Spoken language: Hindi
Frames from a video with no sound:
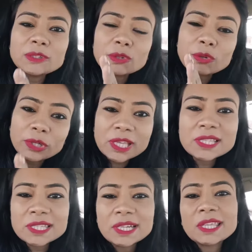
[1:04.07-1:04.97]
लिए जो
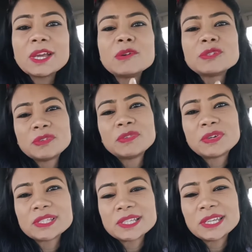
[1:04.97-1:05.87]
रूटीन सेट किया उस पर
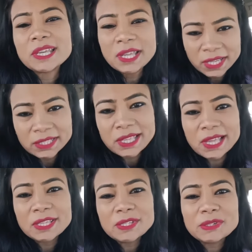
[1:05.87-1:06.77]
फोकस करिए
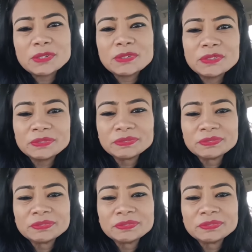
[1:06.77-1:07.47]
थैंक यू